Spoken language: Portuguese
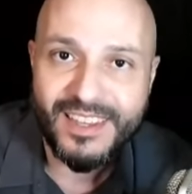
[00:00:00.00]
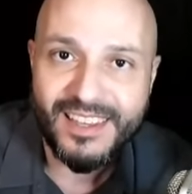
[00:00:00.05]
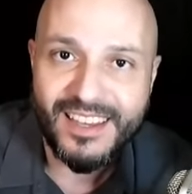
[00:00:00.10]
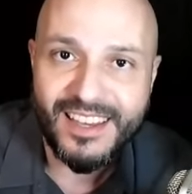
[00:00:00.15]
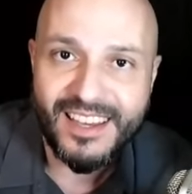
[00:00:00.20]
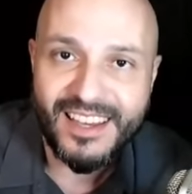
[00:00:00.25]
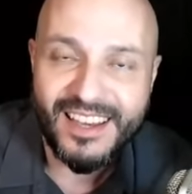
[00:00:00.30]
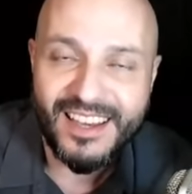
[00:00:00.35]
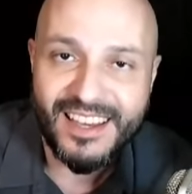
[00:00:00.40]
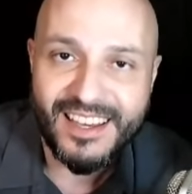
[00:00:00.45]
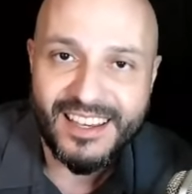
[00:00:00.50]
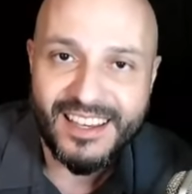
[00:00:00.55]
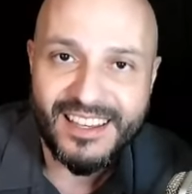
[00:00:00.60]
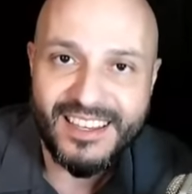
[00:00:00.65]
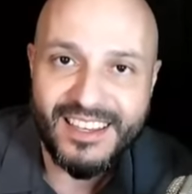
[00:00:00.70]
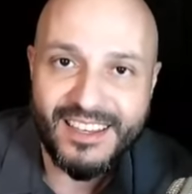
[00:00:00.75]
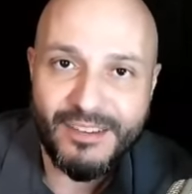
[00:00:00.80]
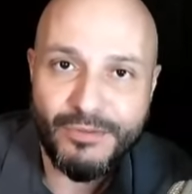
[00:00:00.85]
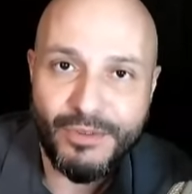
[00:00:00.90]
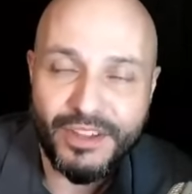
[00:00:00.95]
é,
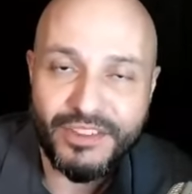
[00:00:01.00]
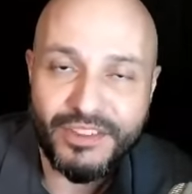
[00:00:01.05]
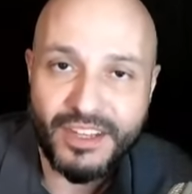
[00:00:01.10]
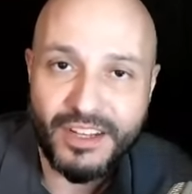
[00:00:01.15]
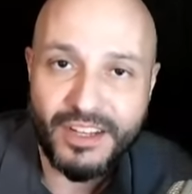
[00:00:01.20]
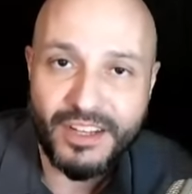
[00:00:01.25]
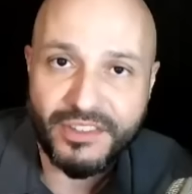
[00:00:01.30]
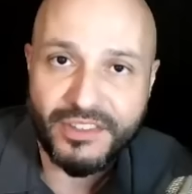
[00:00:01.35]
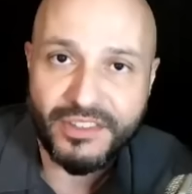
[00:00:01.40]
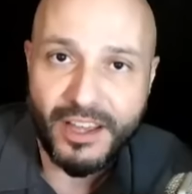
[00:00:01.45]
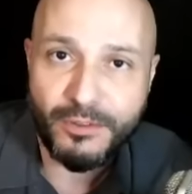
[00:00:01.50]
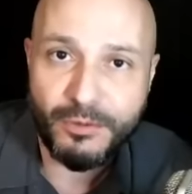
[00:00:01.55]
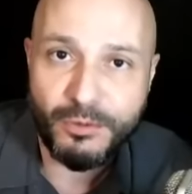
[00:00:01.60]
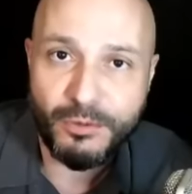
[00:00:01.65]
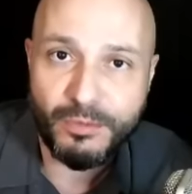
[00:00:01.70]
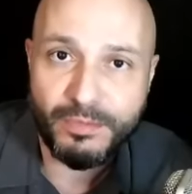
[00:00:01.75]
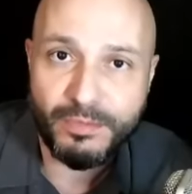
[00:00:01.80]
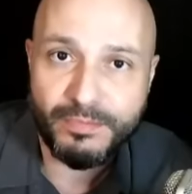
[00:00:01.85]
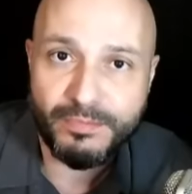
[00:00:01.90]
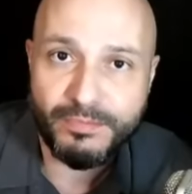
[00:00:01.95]
que vai ser lançado
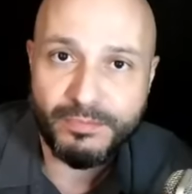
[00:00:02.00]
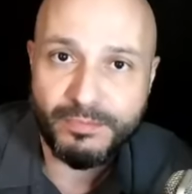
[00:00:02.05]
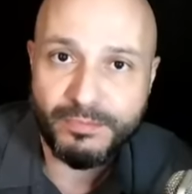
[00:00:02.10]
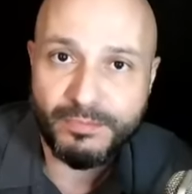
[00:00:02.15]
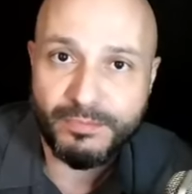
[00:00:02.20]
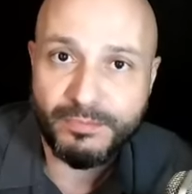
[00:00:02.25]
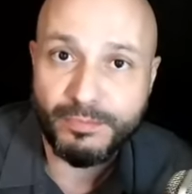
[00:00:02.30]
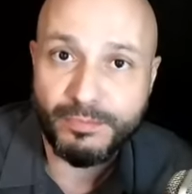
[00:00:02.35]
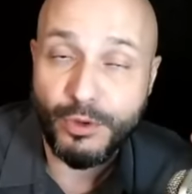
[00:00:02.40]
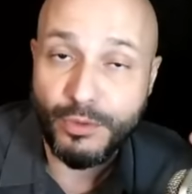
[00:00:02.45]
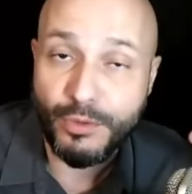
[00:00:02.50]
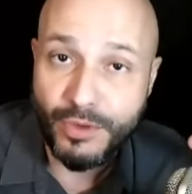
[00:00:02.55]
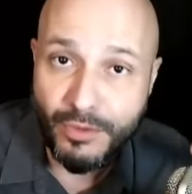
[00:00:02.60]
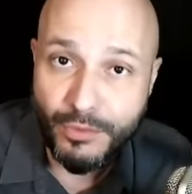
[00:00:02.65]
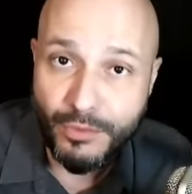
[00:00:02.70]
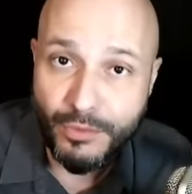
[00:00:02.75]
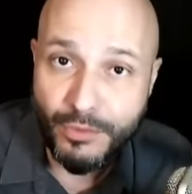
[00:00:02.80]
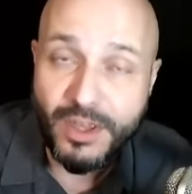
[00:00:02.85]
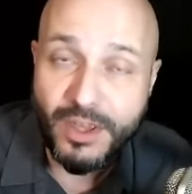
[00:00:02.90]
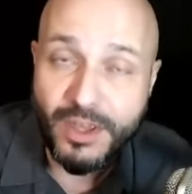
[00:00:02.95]

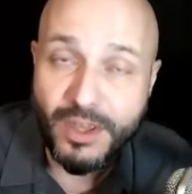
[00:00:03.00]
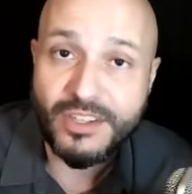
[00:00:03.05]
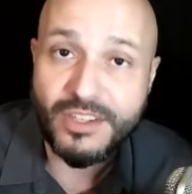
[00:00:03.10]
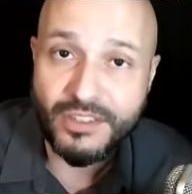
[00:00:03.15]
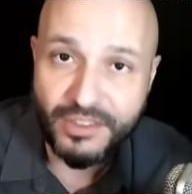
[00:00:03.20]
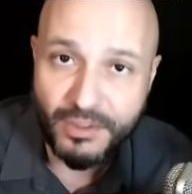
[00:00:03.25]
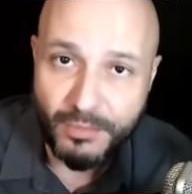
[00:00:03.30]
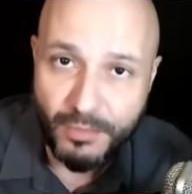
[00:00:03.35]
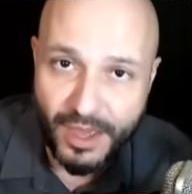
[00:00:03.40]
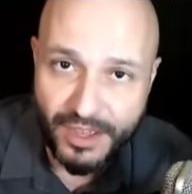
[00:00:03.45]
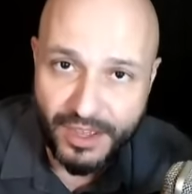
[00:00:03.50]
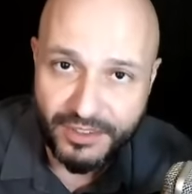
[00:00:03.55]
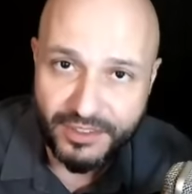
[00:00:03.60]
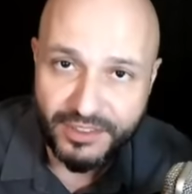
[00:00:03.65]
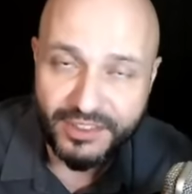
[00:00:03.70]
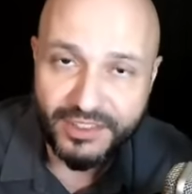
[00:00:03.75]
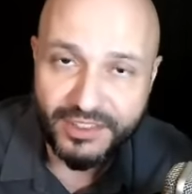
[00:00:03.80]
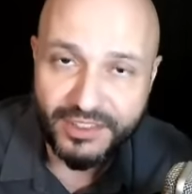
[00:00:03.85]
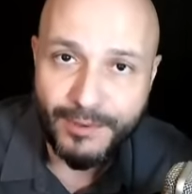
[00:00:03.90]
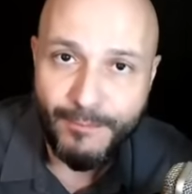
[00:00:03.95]
provavelmente esse
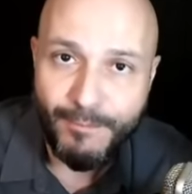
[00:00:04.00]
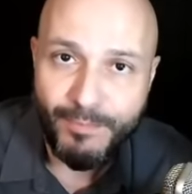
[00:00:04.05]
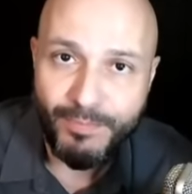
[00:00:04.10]
mês